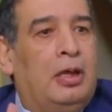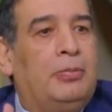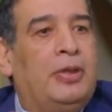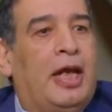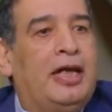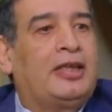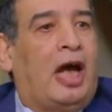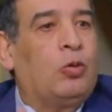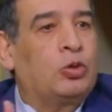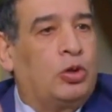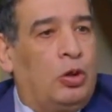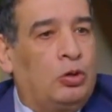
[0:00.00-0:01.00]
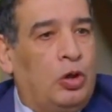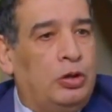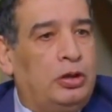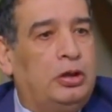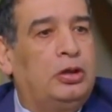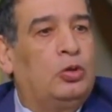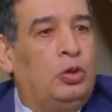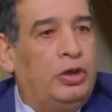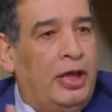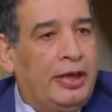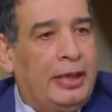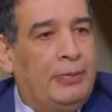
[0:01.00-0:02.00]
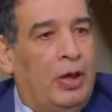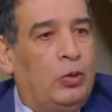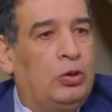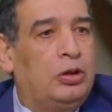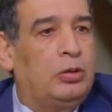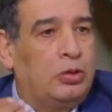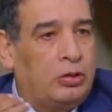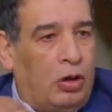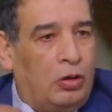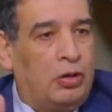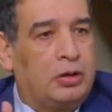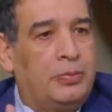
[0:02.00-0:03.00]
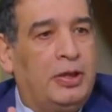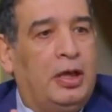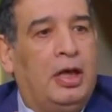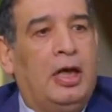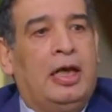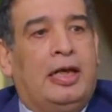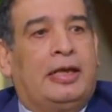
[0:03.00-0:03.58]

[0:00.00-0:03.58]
من اي تحول سرطاني يروح يهاجمها ويتخلص منها أي. أيوة.